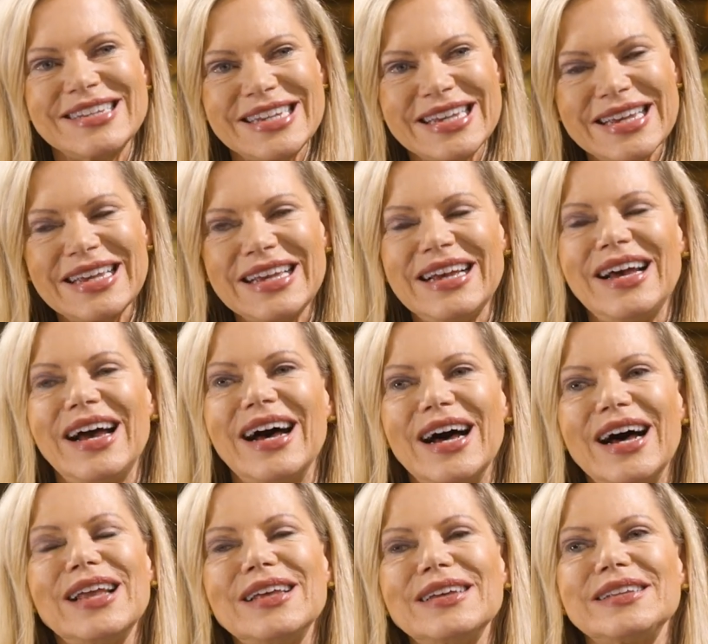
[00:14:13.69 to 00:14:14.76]
D,
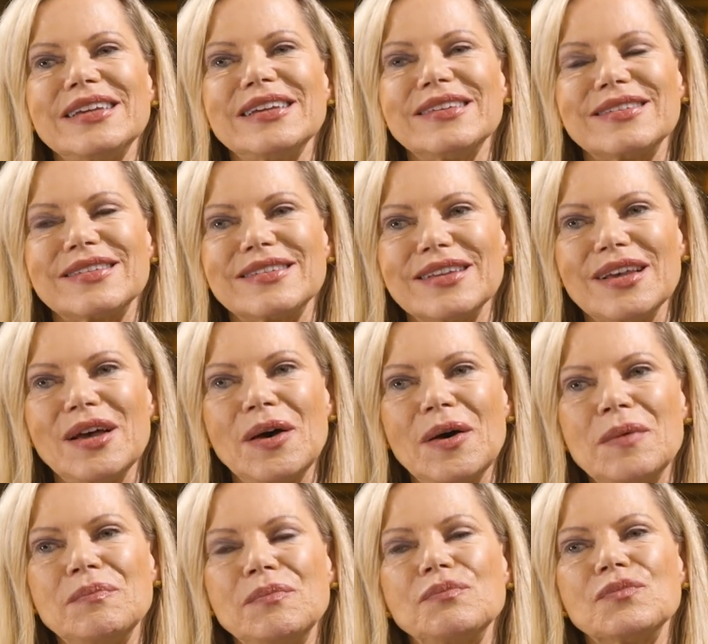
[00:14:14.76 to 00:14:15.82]
allerdings
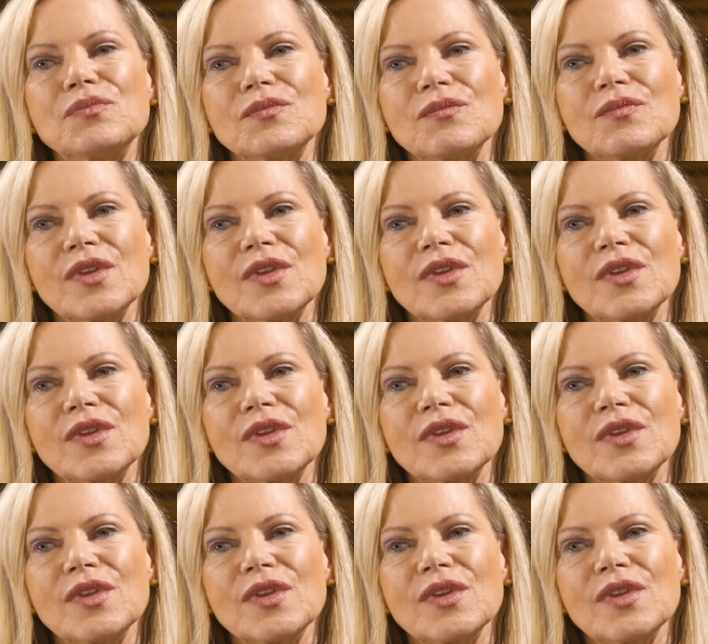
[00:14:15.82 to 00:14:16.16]
ähm,